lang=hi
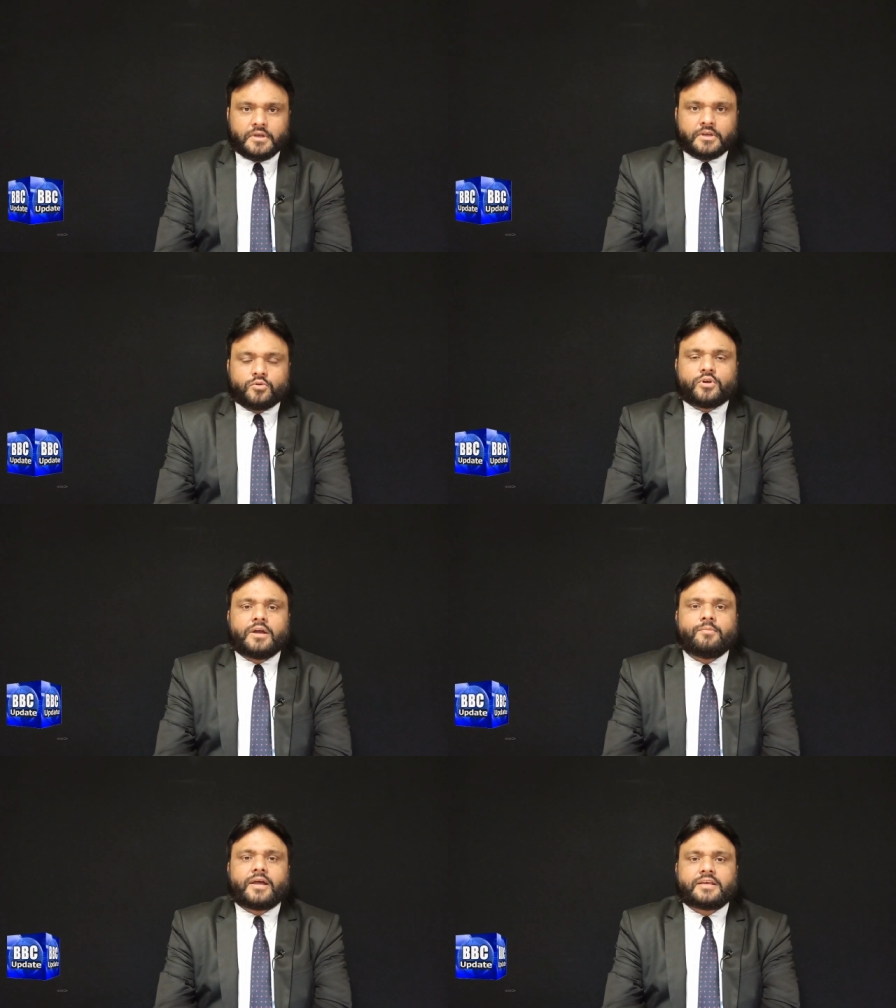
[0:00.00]
क्योंकि
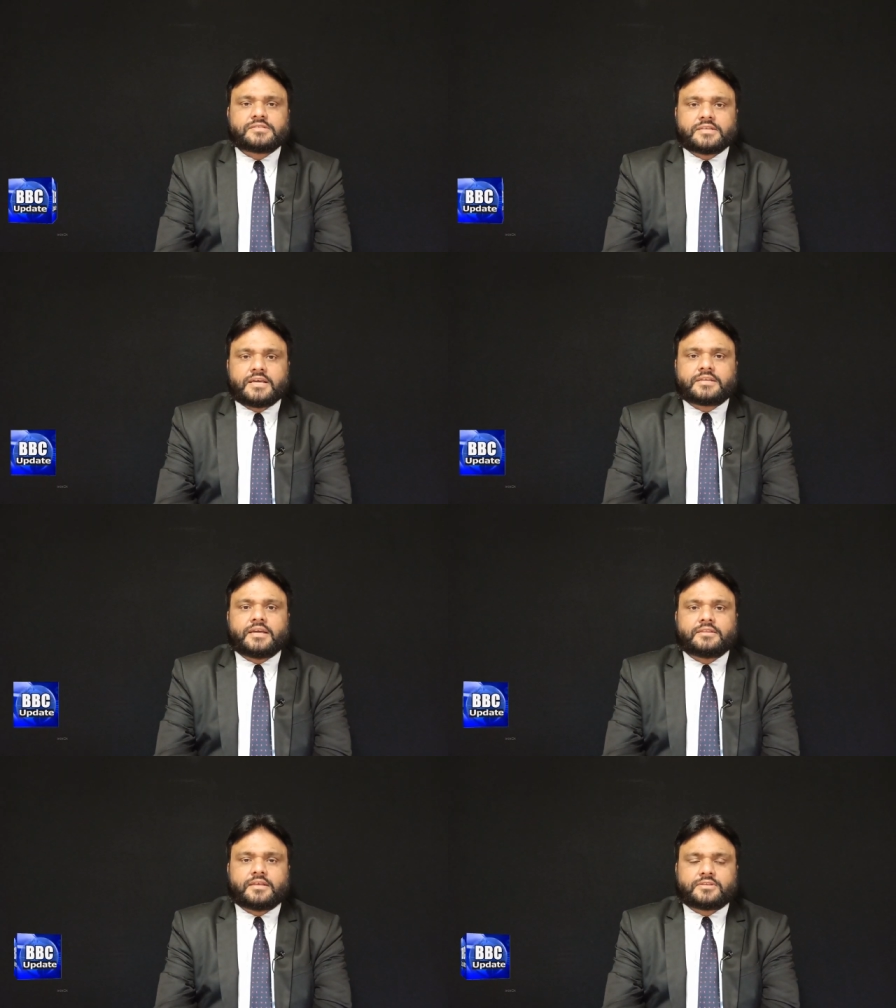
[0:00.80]
हमारे स्टेज के
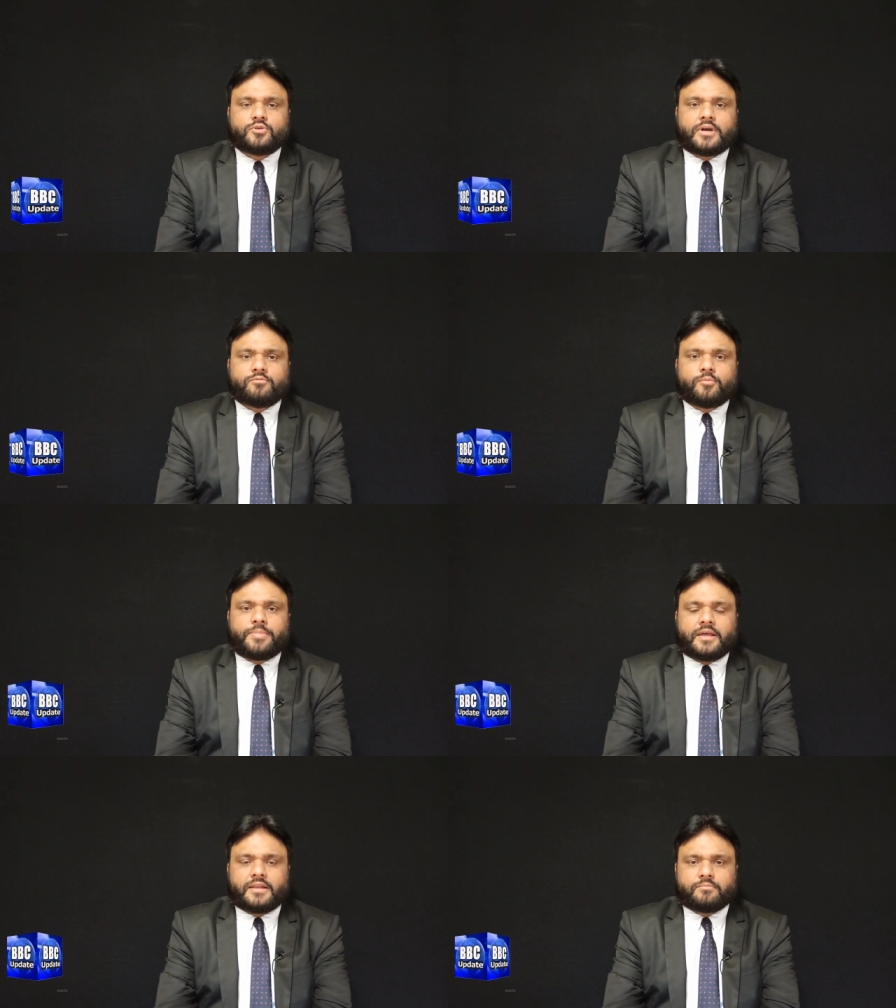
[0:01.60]
अंदर जो है वो
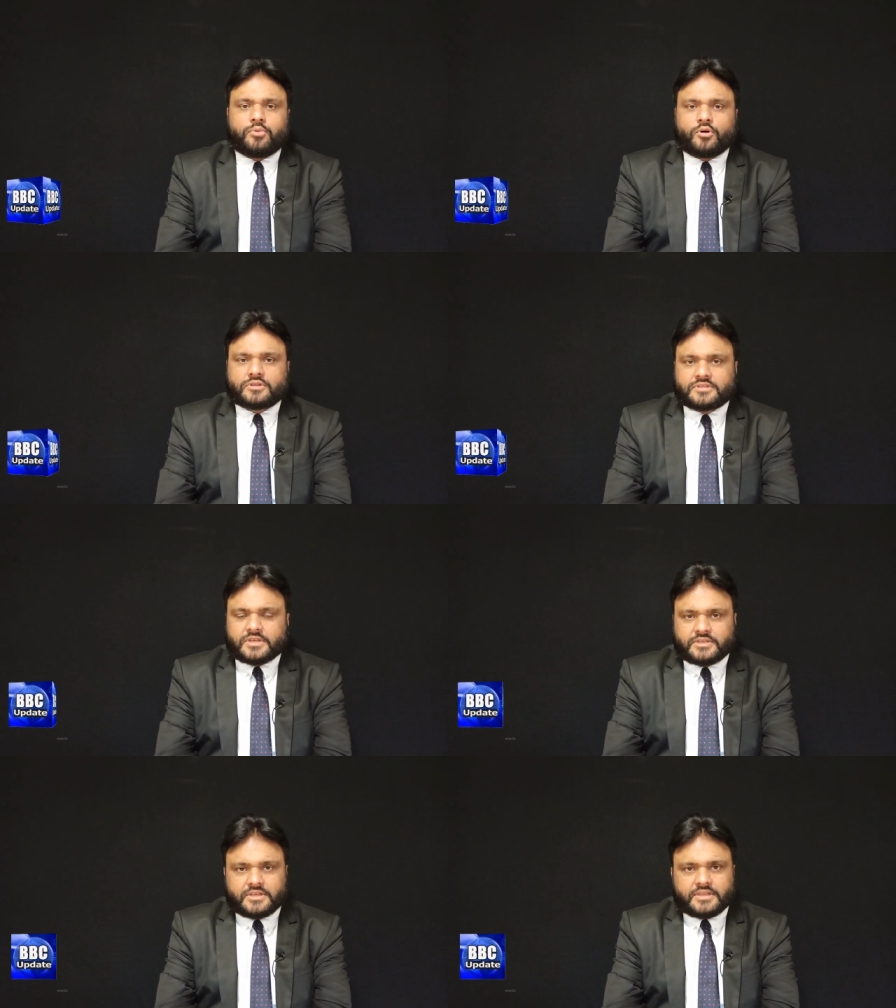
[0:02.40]
पहले बहुत ही
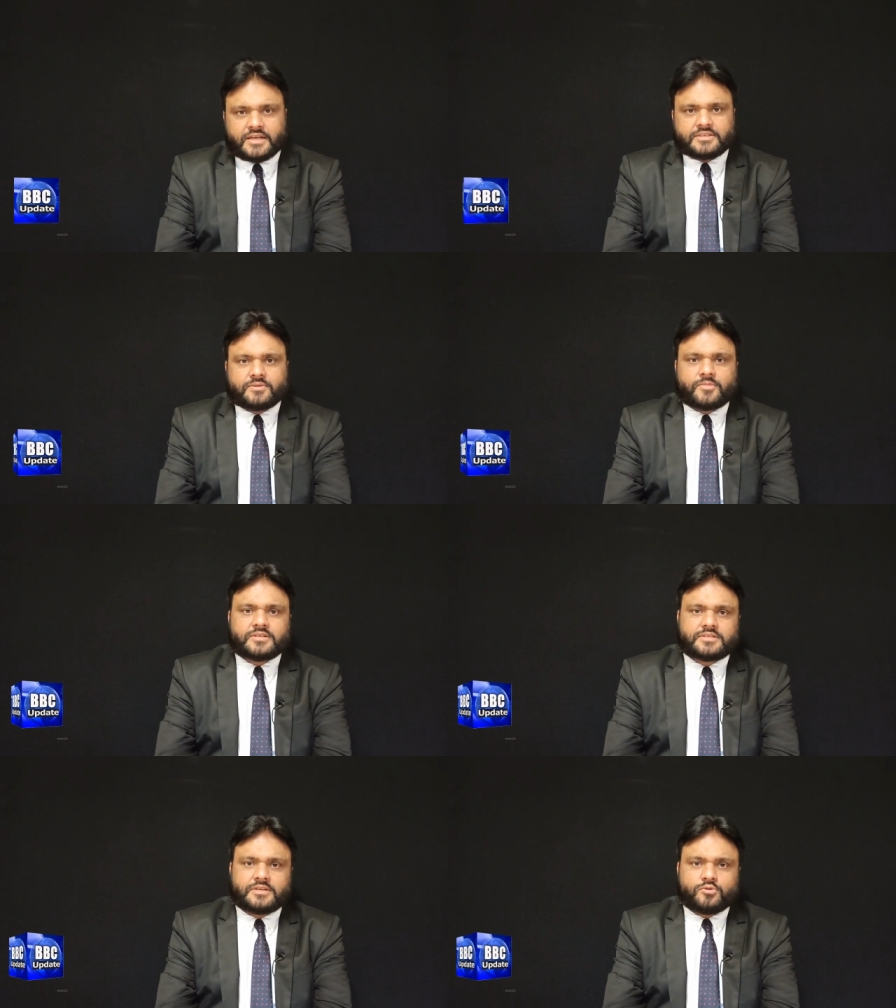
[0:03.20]
संजीदा किस्म का
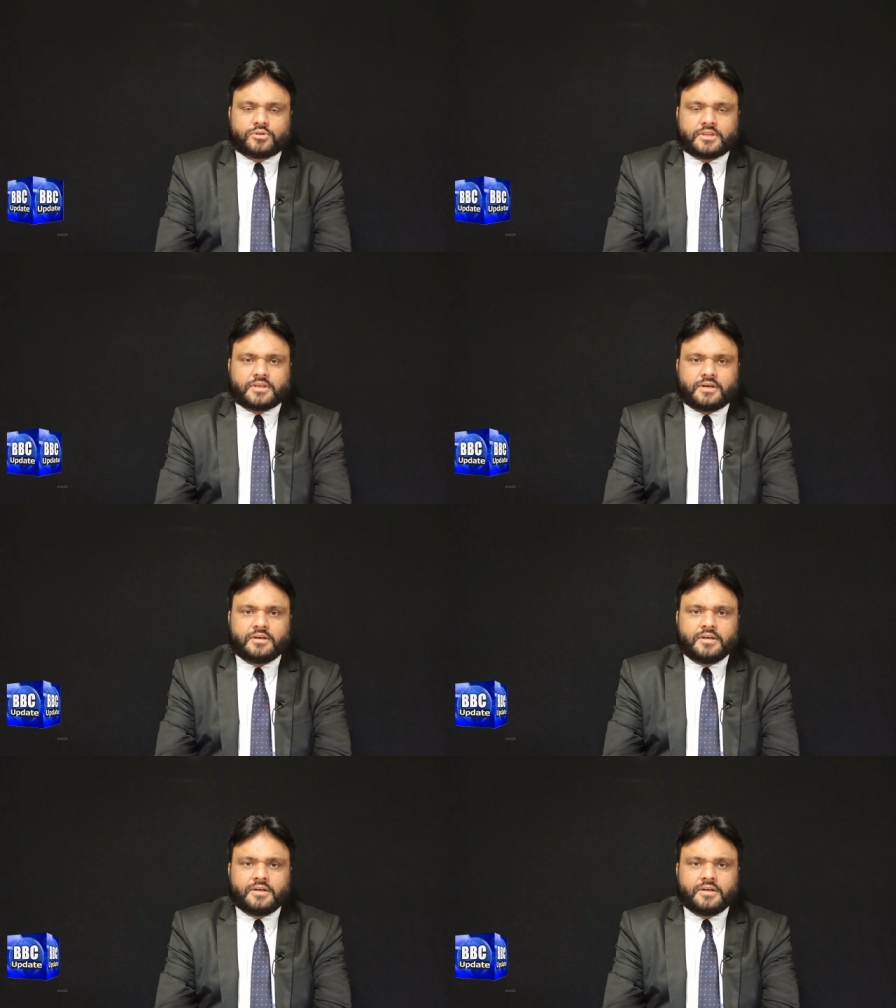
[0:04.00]
स्टेज होता था